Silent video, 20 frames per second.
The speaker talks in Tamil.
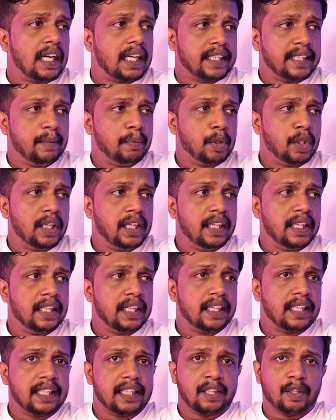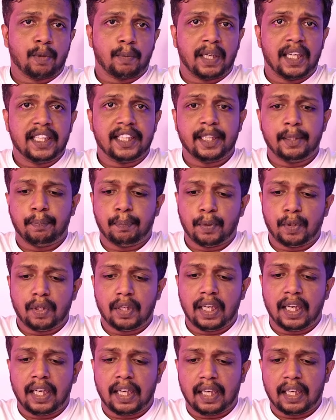அதே போல இது ஒரு
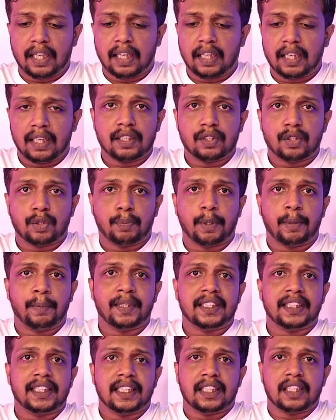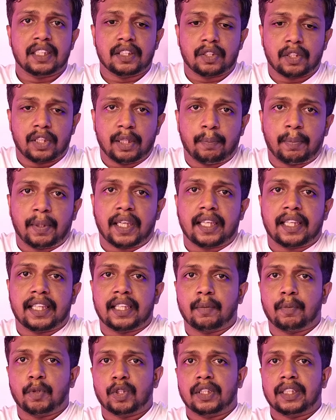மல்டிபோலா சுப்ரீமசி என்று சொல்லி
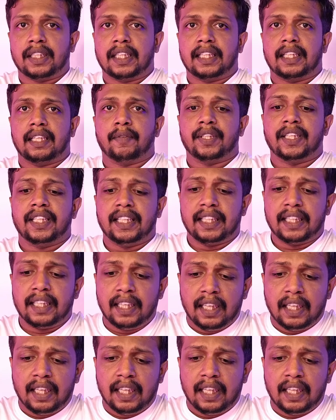பார்க்கின்ற போது அதாவது